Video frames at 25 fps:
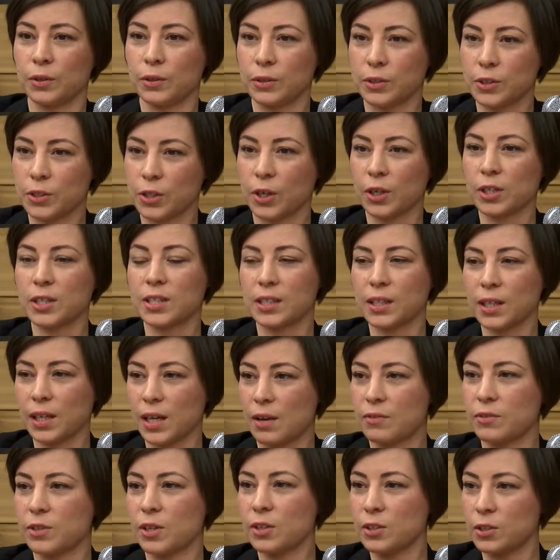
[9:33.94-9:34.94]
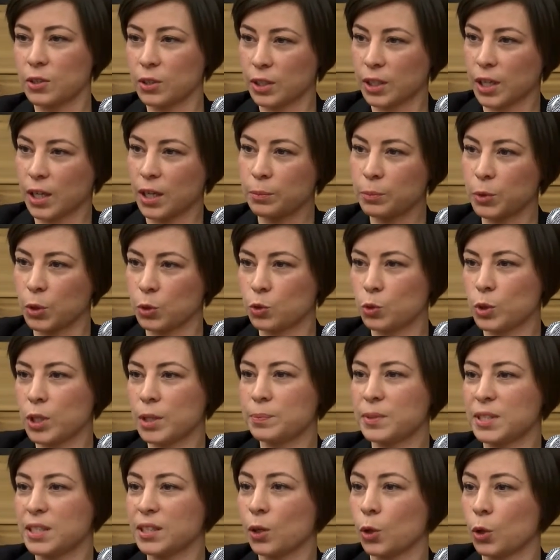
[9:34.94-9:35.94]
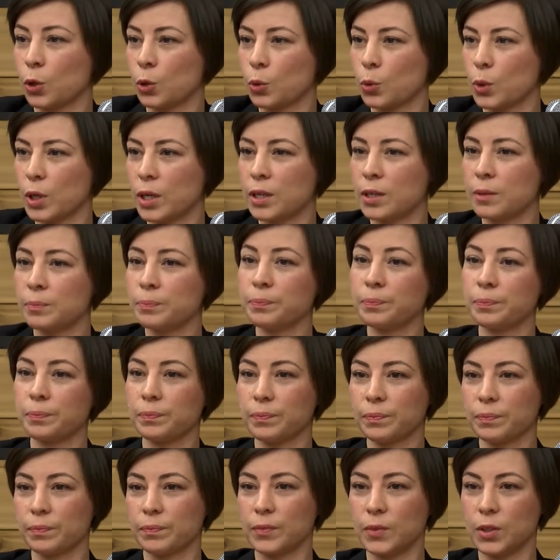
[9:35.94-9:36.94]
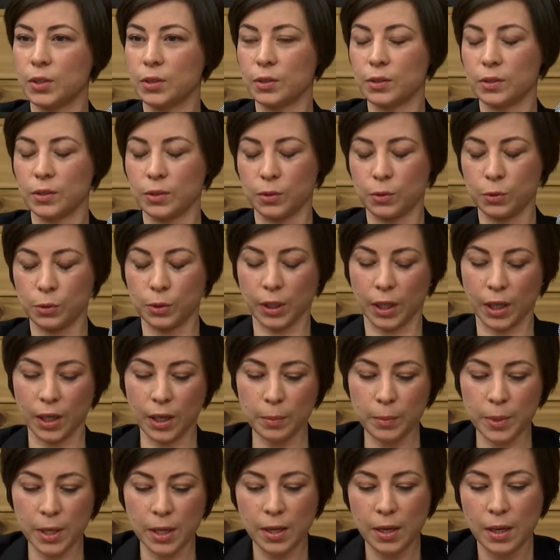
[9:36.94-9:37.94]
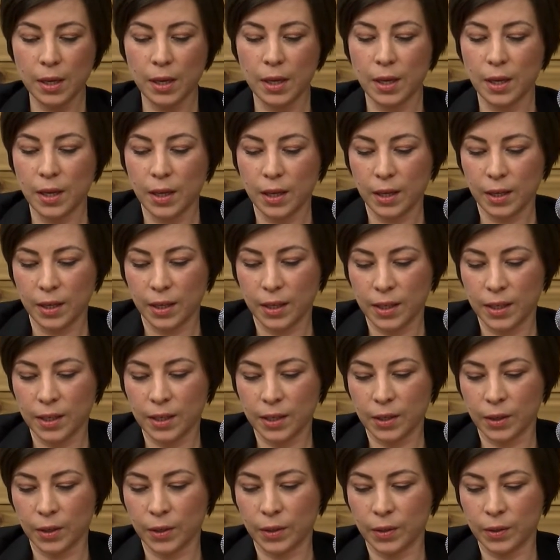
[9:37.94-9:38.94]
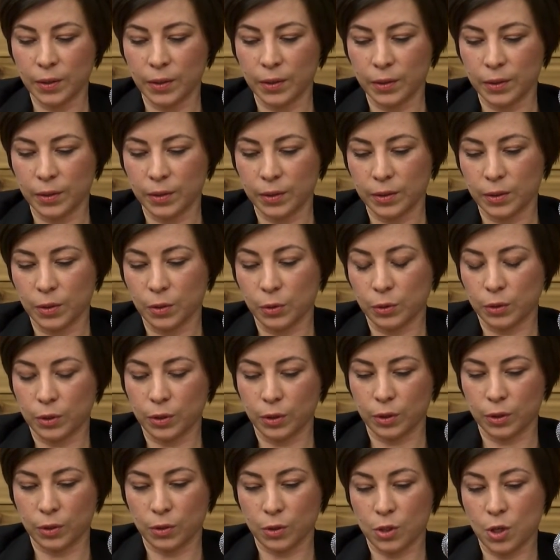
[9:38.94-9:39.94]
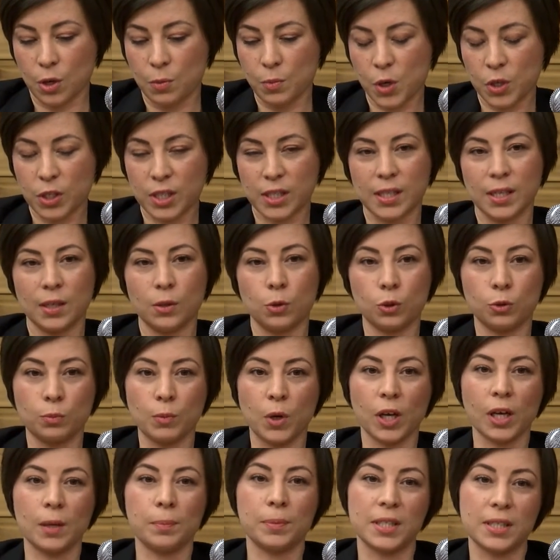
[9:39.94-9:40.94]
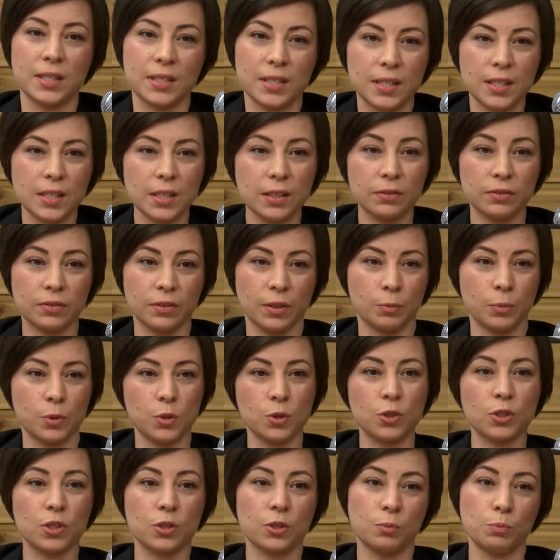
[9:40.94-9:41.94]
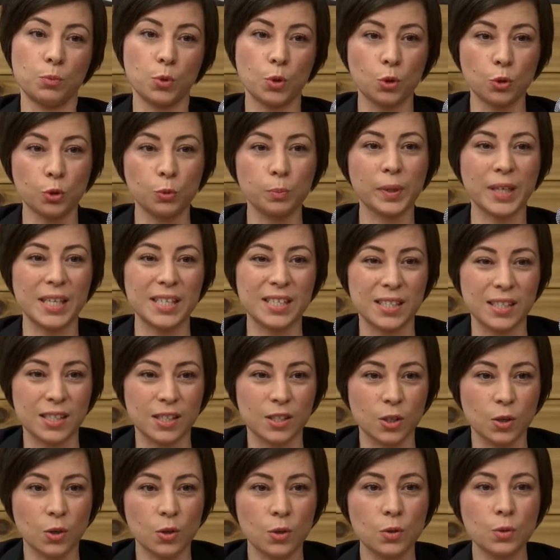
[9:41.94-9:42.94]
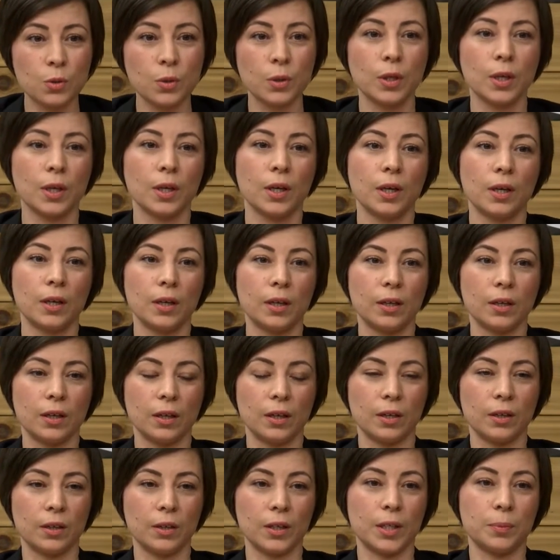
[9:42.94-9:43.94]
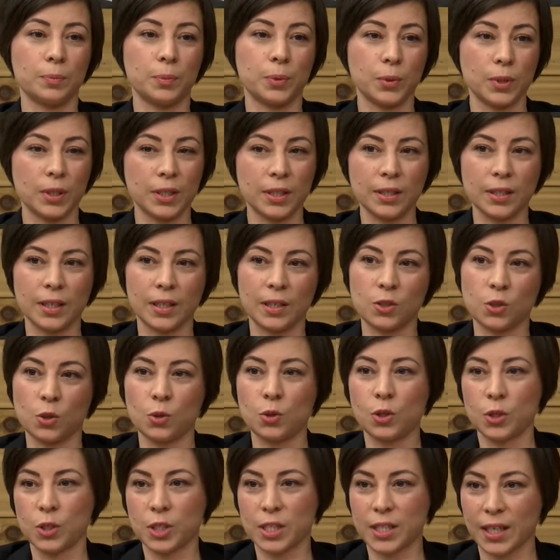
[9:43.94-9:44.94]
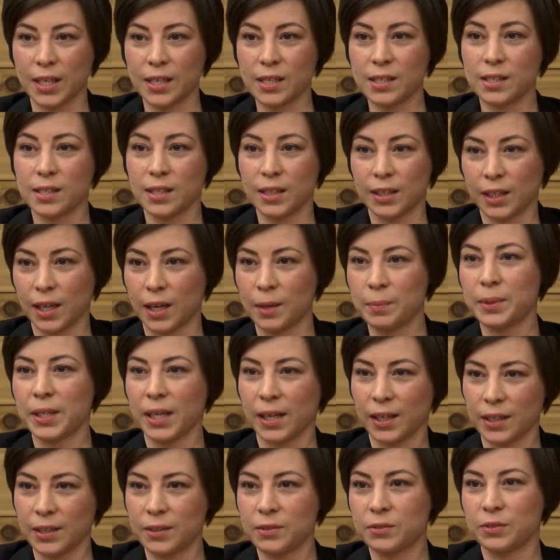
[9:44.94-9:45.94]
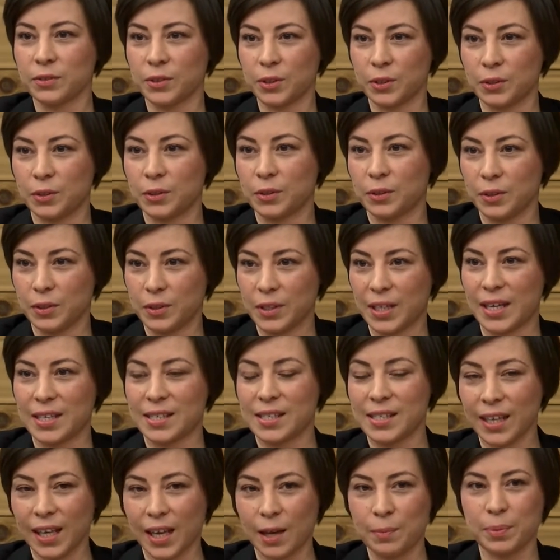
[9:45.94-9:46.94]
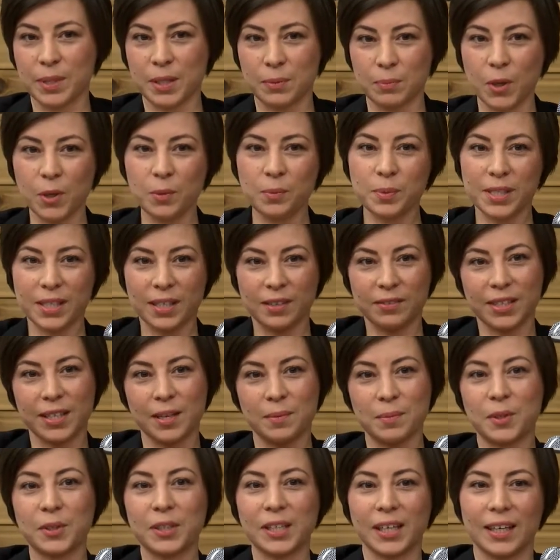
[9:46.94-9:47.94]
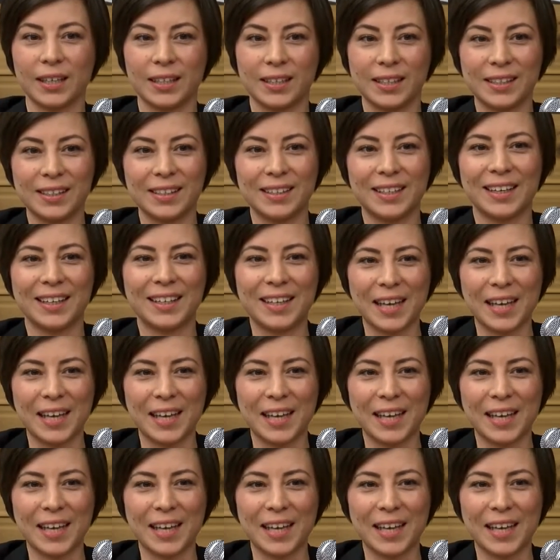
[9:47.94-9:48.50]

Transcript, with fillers: sortir la viande de crabe de tous les petits recoins du crabe. Et donc, non seulement c'est hautement répétitif, en plus, beaucoup de précision. et puis, elles ont le stress des crabes qui arrivent assez rapidement, puisqu'évidemment, craquer la